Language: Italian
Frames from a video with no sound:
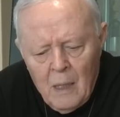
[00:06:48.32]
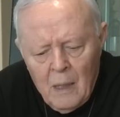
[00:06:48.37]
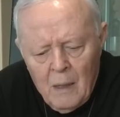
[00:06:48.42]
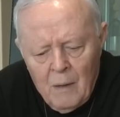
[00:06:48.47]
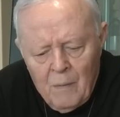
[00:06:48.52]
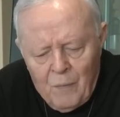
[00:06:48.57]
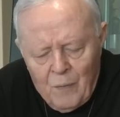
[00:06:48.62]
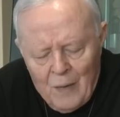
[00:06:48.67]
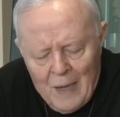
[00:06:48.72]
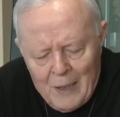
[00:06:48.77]

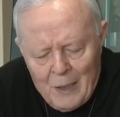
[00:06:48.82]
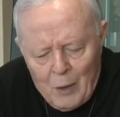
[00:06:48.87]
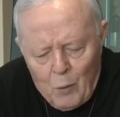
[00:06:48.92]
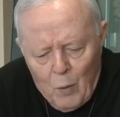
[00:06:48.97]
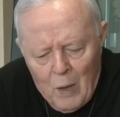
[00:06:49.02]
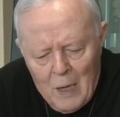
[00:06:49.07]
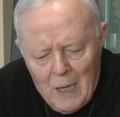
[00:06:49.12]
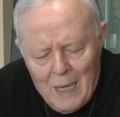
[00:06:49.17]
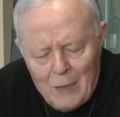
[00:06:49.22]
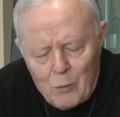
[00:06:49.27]
fare
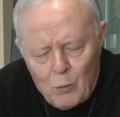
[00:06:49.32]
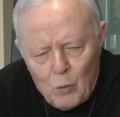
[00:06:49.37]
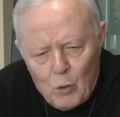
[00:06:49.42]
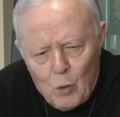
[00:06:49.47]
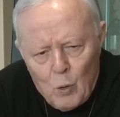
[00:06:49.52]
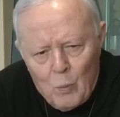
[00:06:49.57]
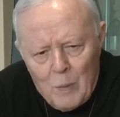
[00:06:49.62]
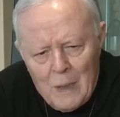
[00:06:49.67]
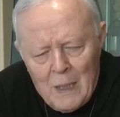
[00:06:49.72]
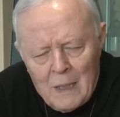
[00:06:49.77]
quell'atto
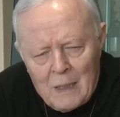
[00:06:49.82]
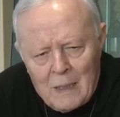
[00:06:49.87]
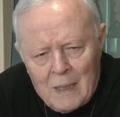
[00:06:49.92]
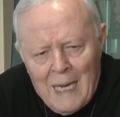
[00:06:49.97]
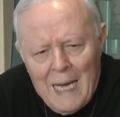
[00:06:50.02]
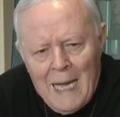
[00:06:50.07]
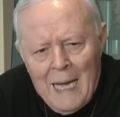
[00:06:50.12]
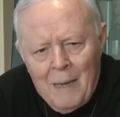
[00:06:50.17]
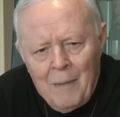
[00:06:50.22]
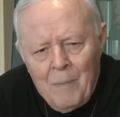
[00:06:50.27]
di
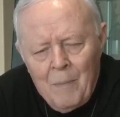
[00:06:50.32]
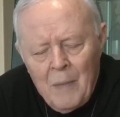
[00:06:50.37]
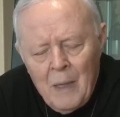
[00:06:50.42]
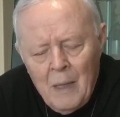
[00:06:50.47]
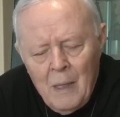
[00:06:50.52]
umiltà,